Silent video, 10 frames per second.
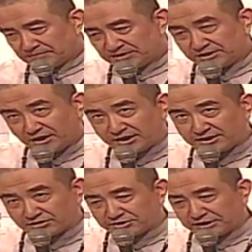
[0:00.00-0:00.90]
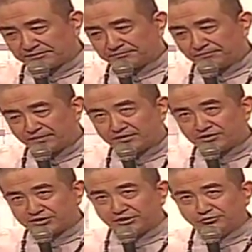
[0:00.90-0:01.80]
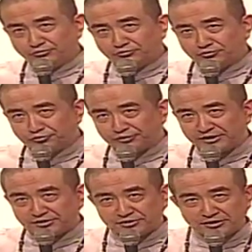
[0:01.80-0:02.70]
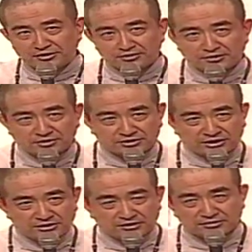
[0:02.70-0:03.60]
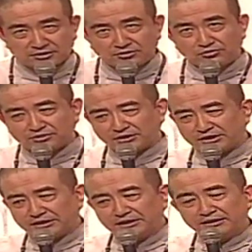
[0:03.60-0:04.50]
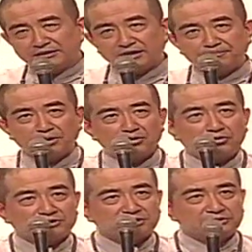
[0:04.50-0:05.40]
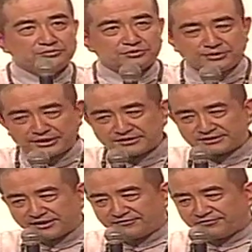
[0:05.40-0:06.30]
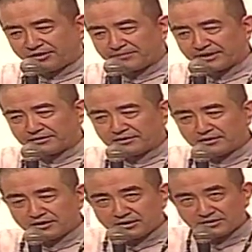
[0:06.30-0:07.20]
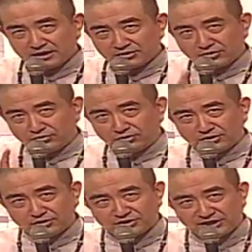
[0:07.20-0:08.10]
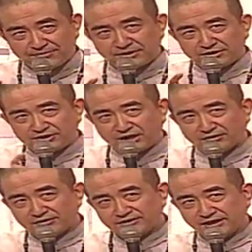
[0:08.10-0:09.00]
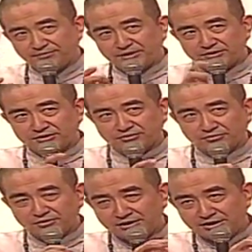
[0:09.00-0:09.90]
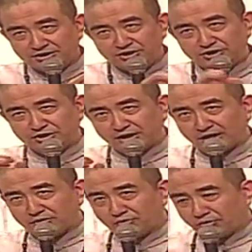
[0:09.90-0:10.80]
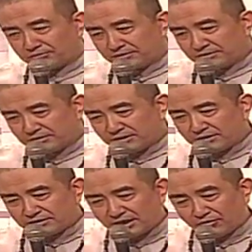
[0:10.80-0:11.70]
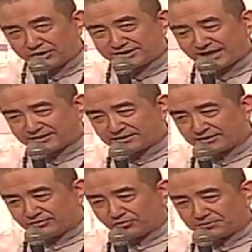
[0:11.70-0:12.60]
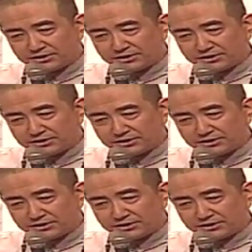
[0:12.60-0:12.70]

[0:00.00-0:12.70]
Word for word: 接下来讲行，行无非是一个人的心理的能动能力。它包括生与业三方面，它都和前面的想、前面的受一性而过，它会产生我